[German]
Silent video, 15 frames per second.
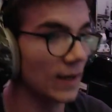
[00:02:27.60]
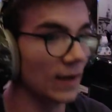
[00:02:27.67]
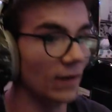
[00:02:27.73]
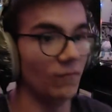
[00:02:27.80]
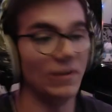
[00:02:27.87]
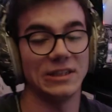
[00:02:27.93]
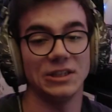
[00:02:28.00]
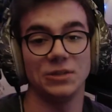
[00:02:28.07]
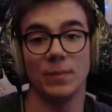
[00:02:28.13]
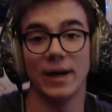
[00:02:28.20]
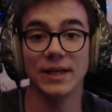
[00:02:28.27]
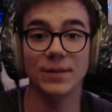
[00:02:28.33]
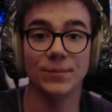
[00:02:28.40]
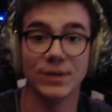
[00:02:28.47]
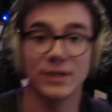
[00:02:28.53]
was ich
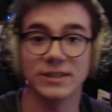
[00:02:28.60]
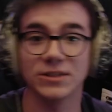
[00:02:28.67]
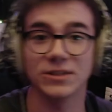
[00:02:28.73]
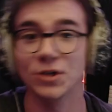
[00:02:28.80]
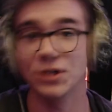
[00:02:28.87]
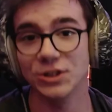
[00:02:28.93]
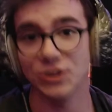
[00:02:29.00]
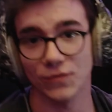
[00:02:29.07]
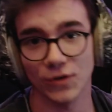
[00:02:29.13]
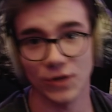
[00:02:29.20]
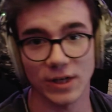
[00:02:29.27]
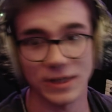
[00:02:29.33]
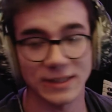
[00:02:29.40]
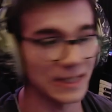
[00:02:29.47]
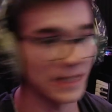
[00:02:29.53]
meine mit das Glück nicht auf
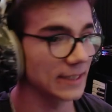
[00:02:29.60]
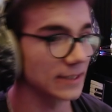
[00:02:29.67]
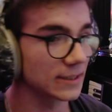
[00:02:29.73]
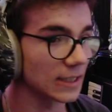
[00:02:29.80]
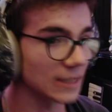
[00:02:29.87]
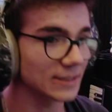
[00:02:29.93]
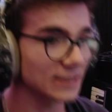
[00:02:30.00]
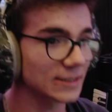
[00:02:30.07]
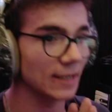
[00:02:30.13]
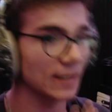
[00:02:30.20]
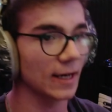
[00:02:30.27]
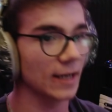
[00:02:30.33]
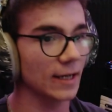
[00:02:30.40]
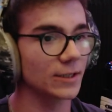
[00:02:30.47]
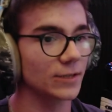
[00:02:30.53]
eurer Seite, das ist eine
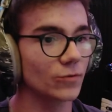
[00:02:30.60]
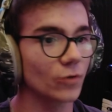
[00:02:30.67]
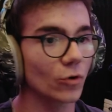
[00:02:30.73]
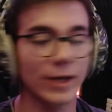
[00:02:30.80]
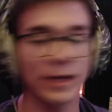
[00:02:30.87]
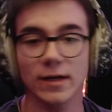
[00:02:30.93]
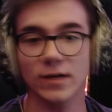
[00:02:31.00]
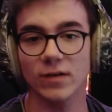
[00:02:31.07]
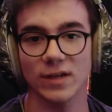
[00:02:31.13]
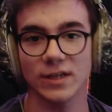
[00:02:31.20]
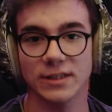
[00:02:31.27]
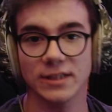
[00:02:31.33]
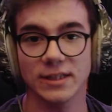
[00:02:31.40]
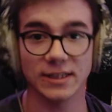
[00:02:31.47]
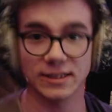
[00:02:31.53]
relativ okaye Qualität.